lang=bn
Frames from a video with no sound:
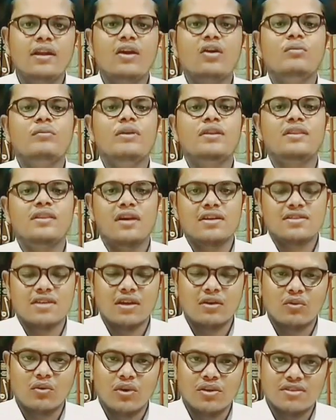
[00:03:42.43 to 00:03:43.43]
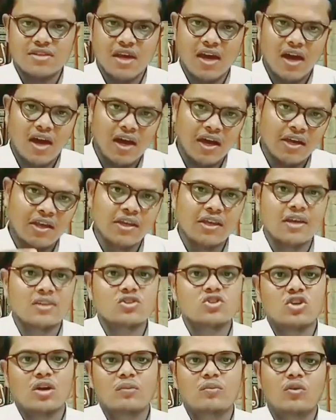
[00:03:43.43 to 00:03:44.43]
এটাও মিথ্যাচার করেছে
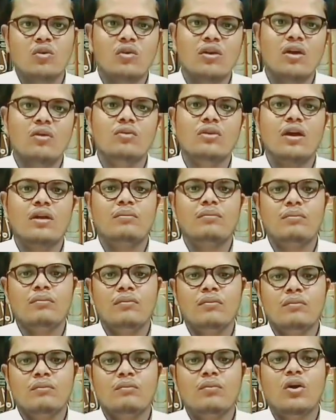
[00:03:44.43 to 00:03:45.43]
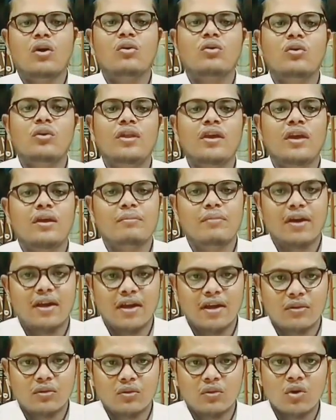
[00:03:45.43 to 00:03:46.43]
হাইয়ান শব্দটা ওনার পক্ষ থেকে
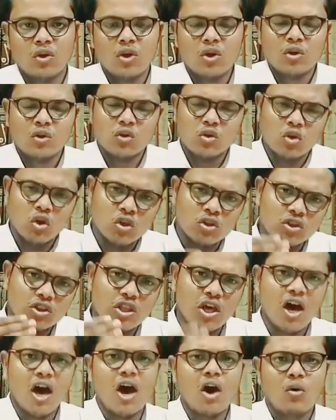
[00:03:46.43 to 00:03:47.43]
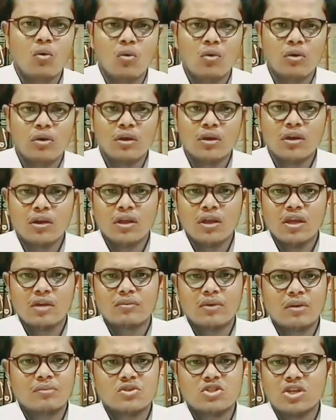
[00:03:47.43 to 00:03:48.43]
বাড়ানো কোথাও
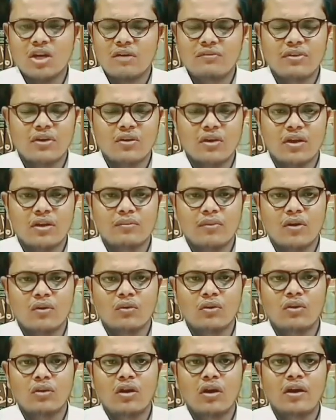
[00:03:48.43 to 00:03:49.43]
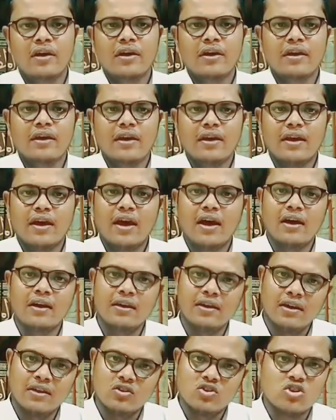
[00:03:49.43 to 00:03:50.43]
ইমাম শাফি রহিমাহুল্লাহ এই
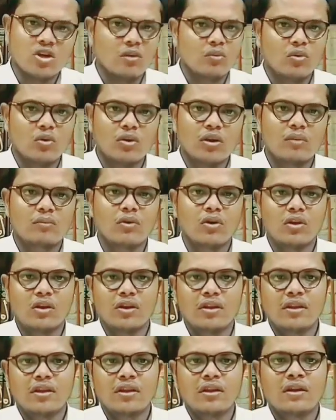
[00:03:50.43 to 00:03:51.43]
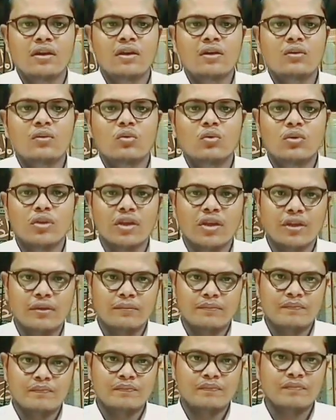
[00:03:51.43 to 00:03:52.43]
হাইয়ান শব্দটা বলেননি উনি
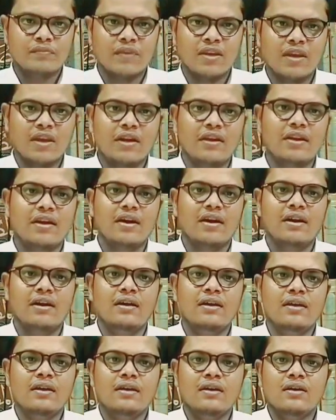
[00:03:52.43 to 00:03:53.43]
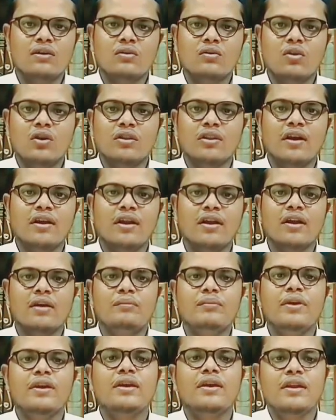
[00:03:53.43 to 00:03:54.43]
এটা
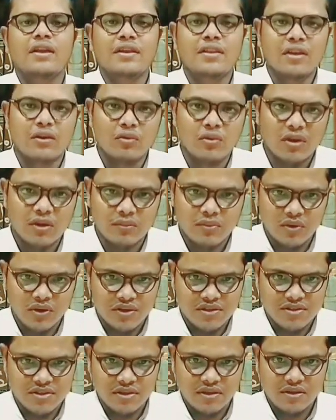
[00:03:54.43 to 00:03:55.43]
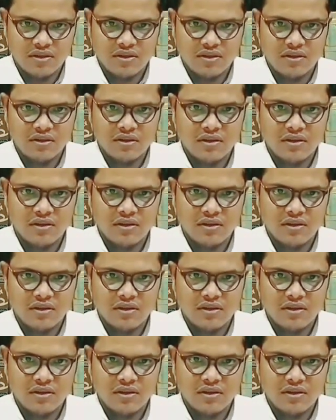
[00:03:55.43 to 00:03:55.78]
কথাটাকে বিকৃতি করে বলেছে